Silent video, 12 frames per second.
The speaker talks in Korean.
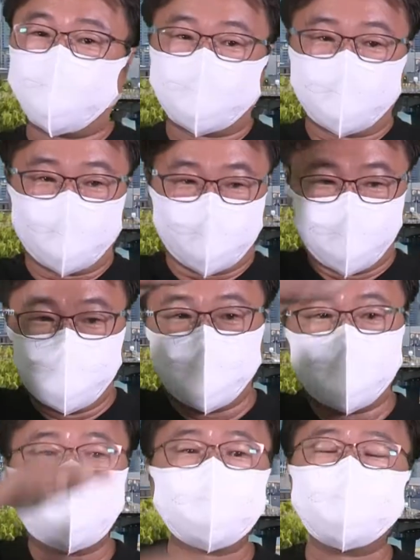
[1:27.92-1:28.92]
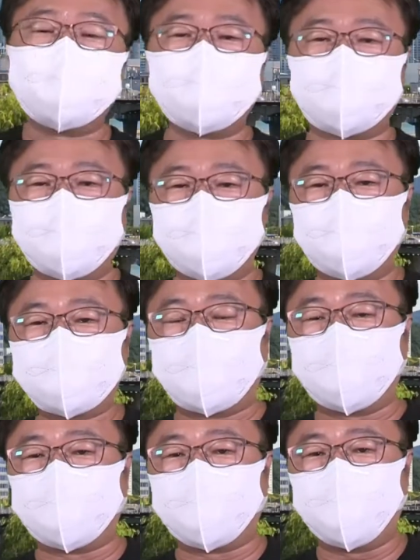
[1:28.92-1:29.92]
이렇게 위로 흐르는 그런
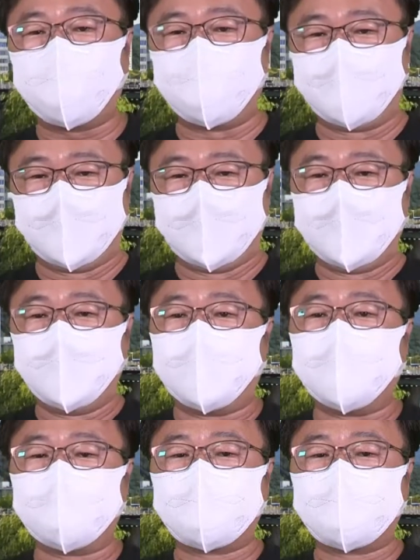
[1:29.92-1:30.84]
형상인데요. 어,